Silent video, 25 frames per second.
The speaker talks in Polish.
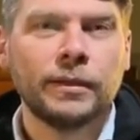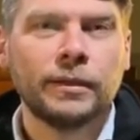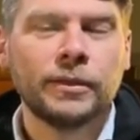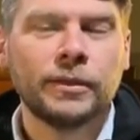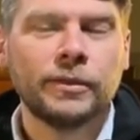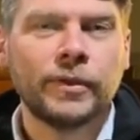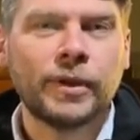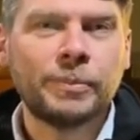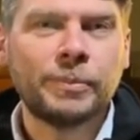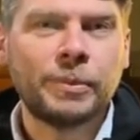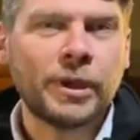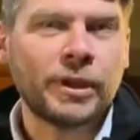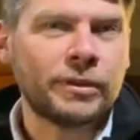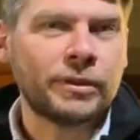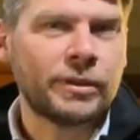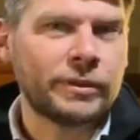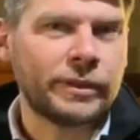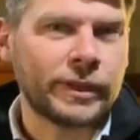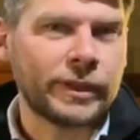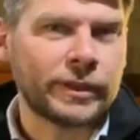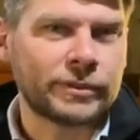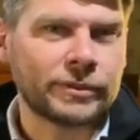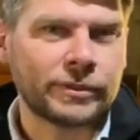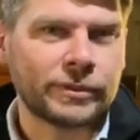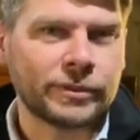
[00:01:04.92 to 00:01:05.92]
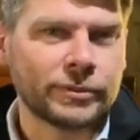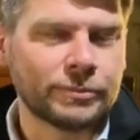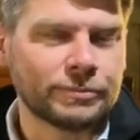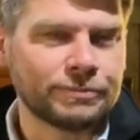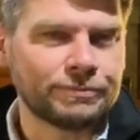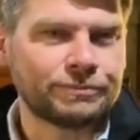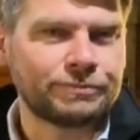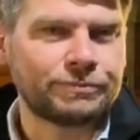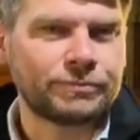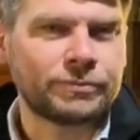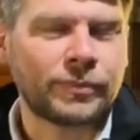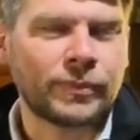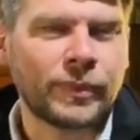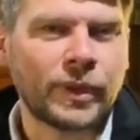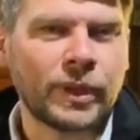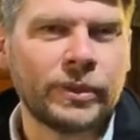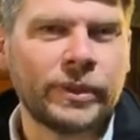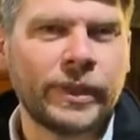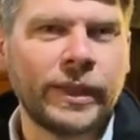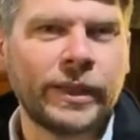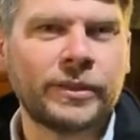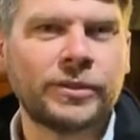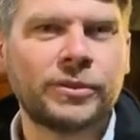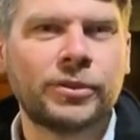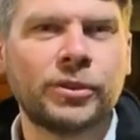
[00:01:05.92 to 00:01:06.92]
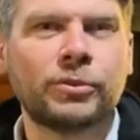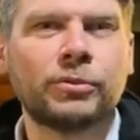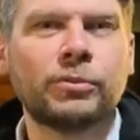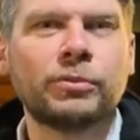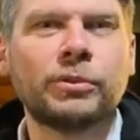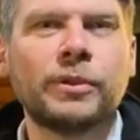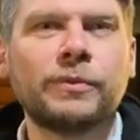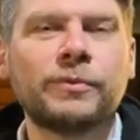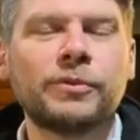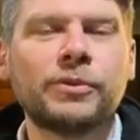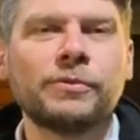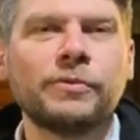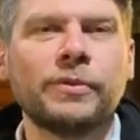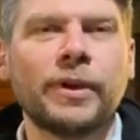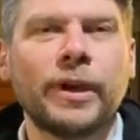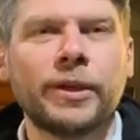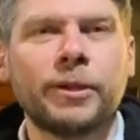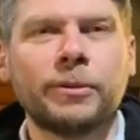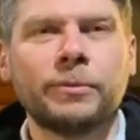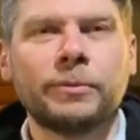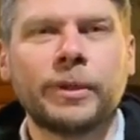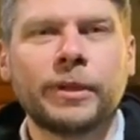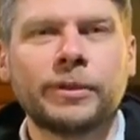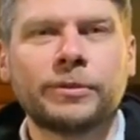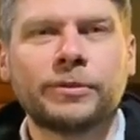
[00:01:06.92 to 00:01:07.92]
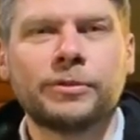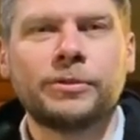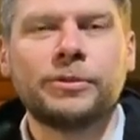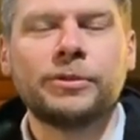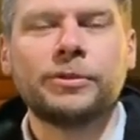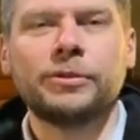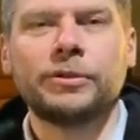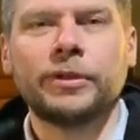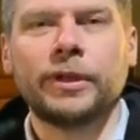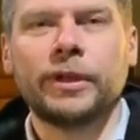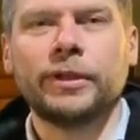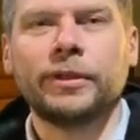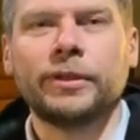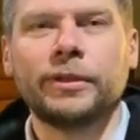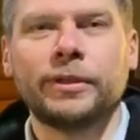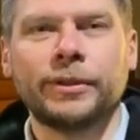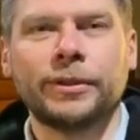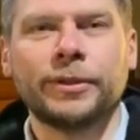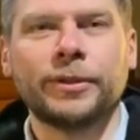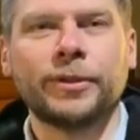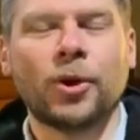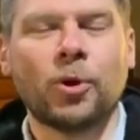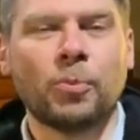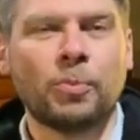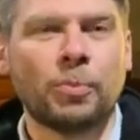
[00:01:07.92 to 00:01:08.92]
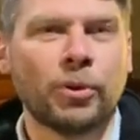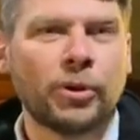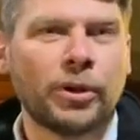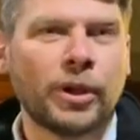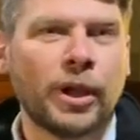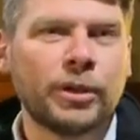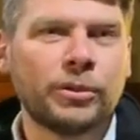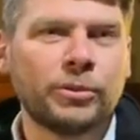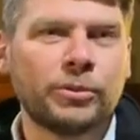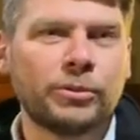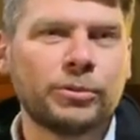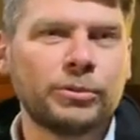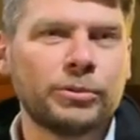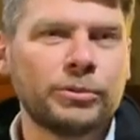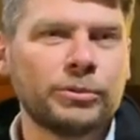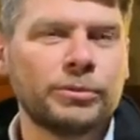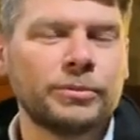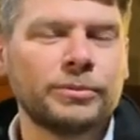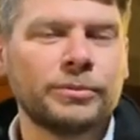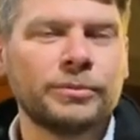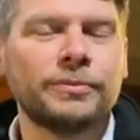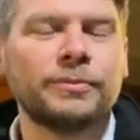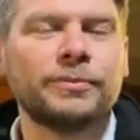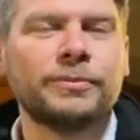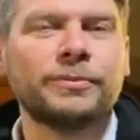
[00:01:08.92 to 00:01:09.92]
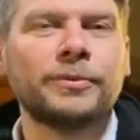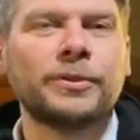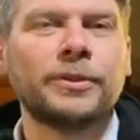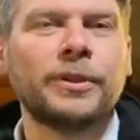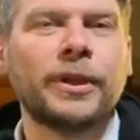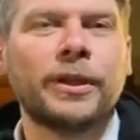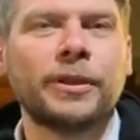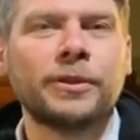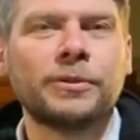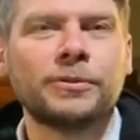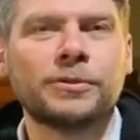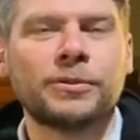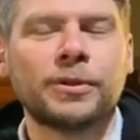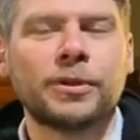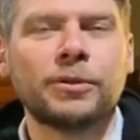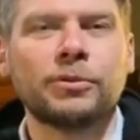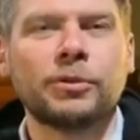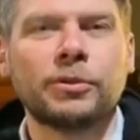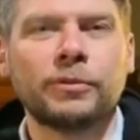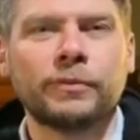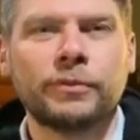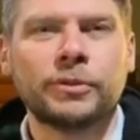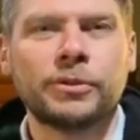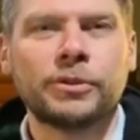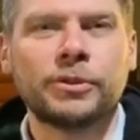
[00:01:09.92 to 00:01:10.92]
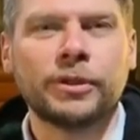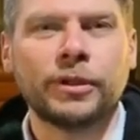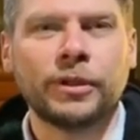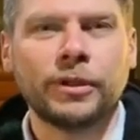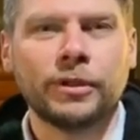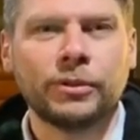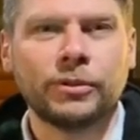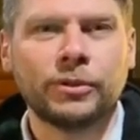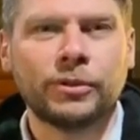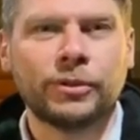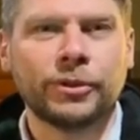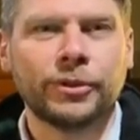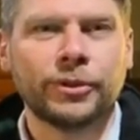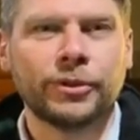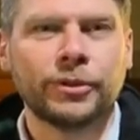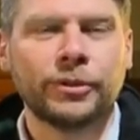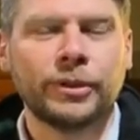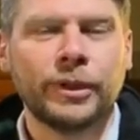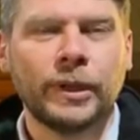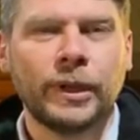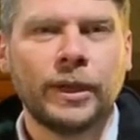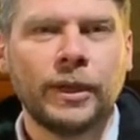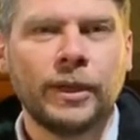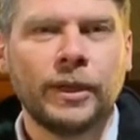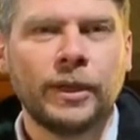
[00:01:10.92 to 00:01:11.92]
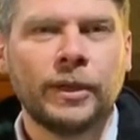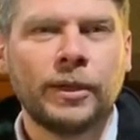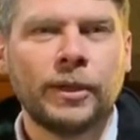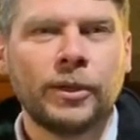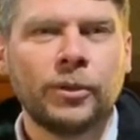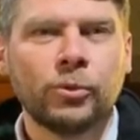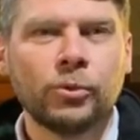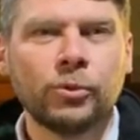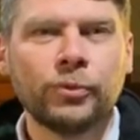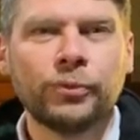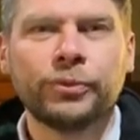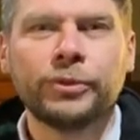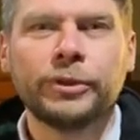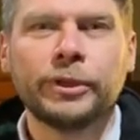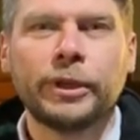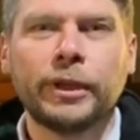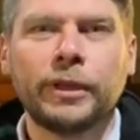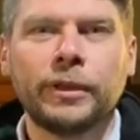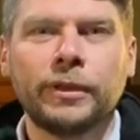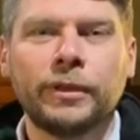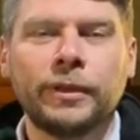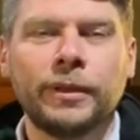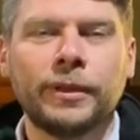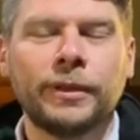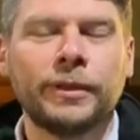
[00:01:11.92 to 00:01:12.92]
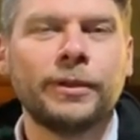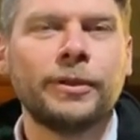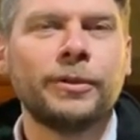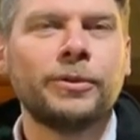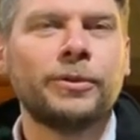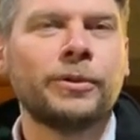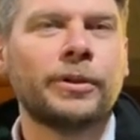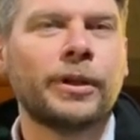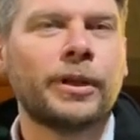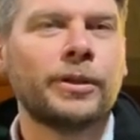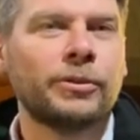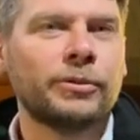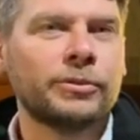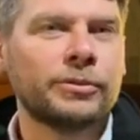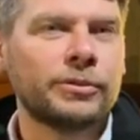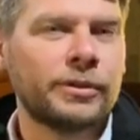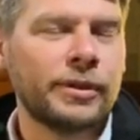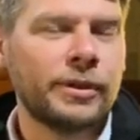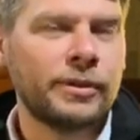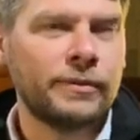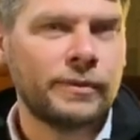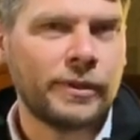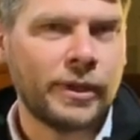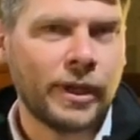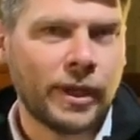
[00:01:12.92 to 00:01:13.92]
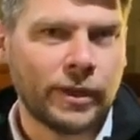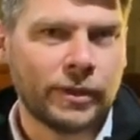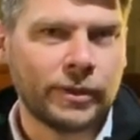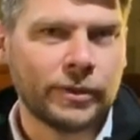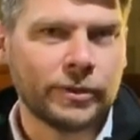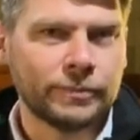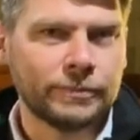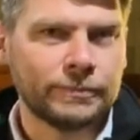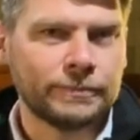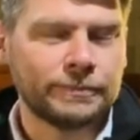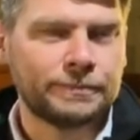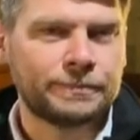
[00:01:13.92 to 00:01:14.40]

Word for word: Dwa piękne teksty. Teksty, które wzywają nas dzisiaj o poranku, witając ten nowy dzień, do ufnej i do radosnej wiary.